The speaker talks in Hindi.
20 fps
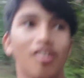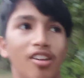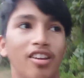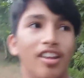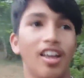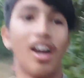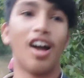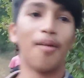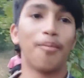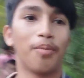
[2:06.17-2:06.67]
और
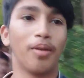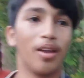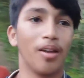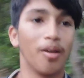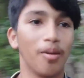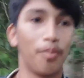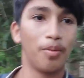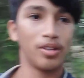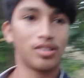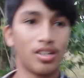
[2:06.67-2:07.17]
यहाँ पे
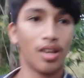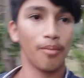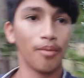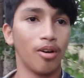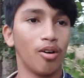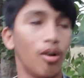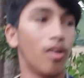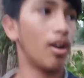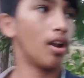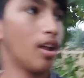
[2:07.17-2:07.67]
पीछे
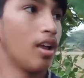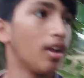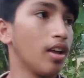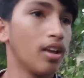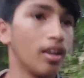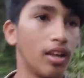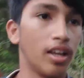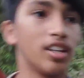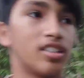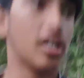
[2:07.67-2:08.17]
में और
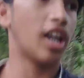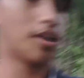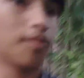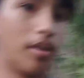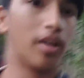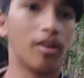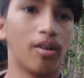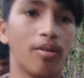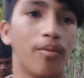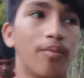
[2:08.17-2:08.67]
इस साइड
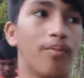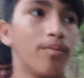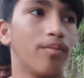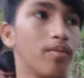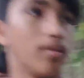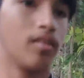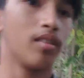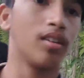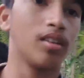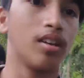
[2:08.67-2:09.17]
में देखो
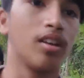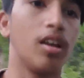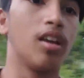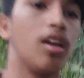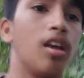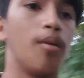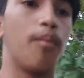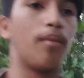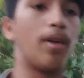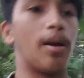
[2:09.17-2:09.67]

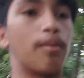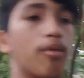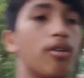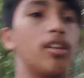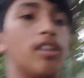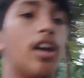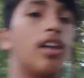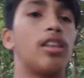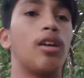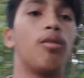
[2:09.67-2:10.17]
मैं आपको
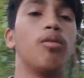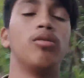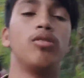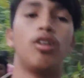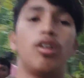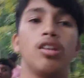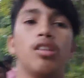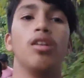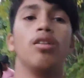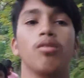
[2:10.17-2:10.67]
दिखाता हूँ
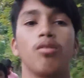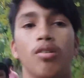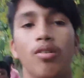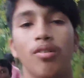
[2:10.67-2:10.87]
थोड़ी देर